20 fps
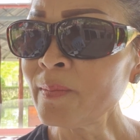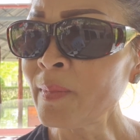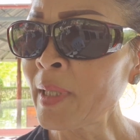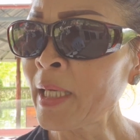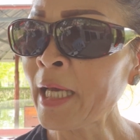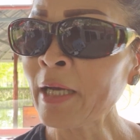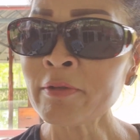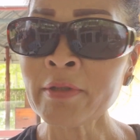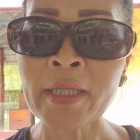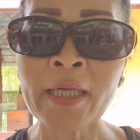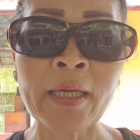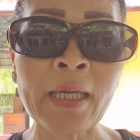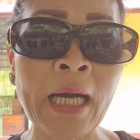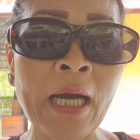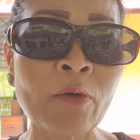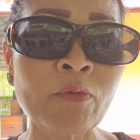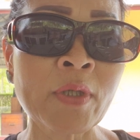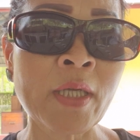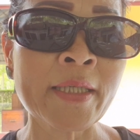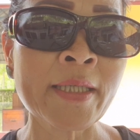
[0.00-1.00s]
แล้วแต่เหา
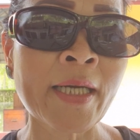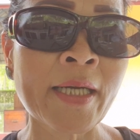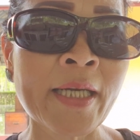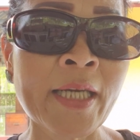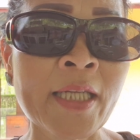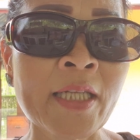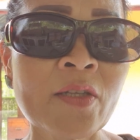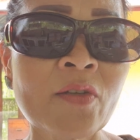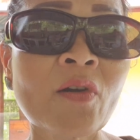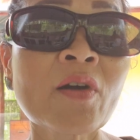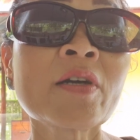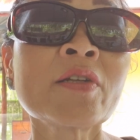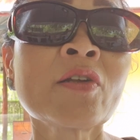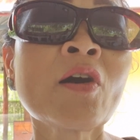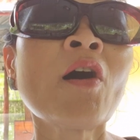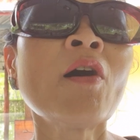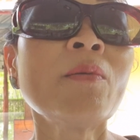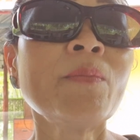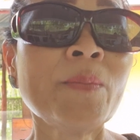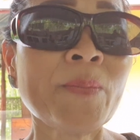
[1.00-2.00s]
นายักเอ็ดเนาะค่ะเนาะ